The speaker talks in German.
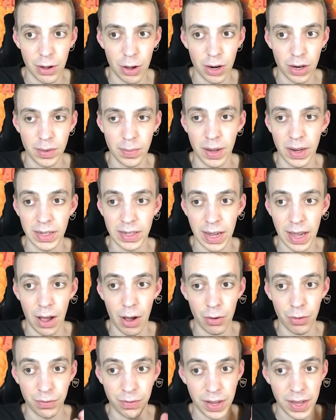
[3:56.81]
irgendjemand, der
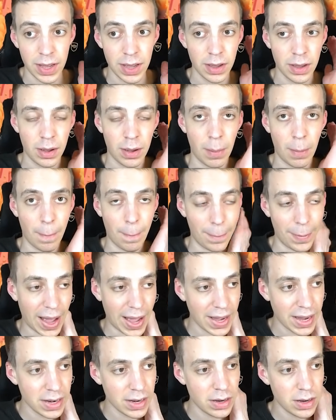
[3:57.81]
auf
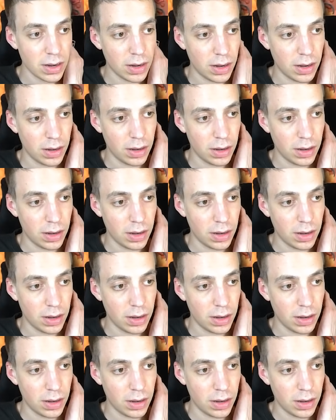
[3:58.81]
mein